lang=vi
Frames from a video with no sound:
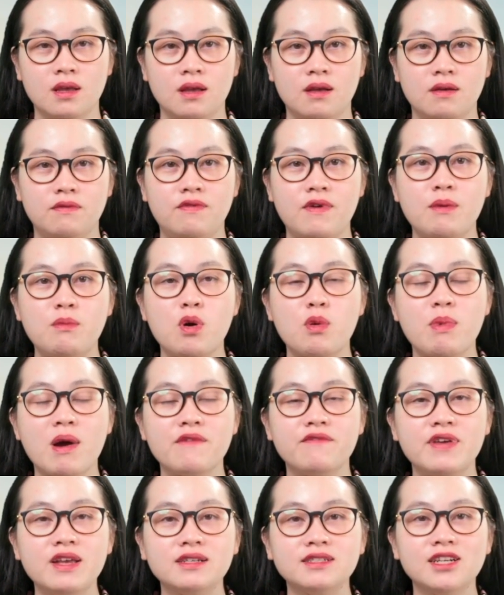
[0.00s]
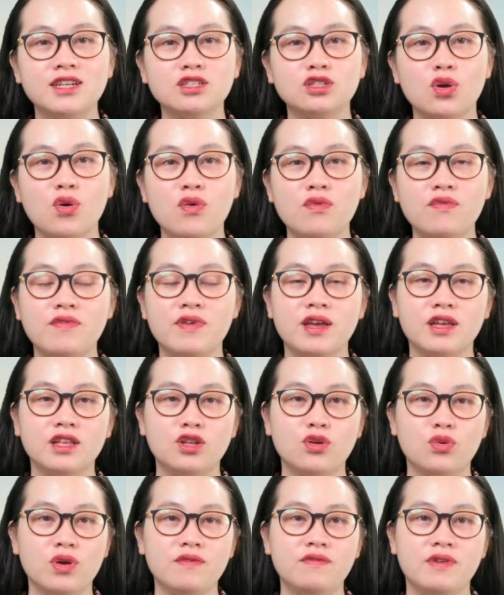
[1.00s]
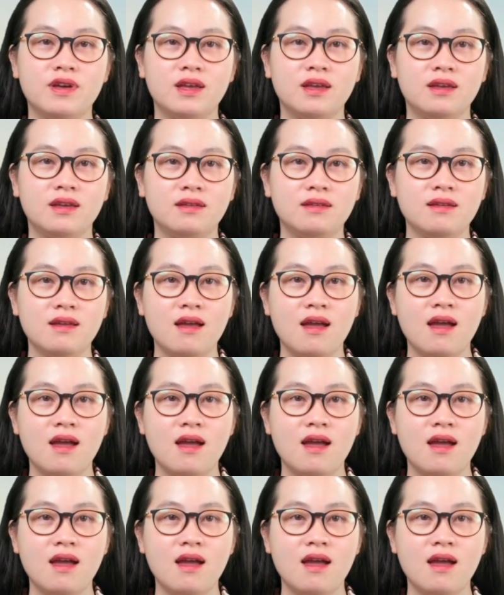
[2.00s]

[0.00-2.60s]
Và một bài viết rất thú vị thưa quý vị.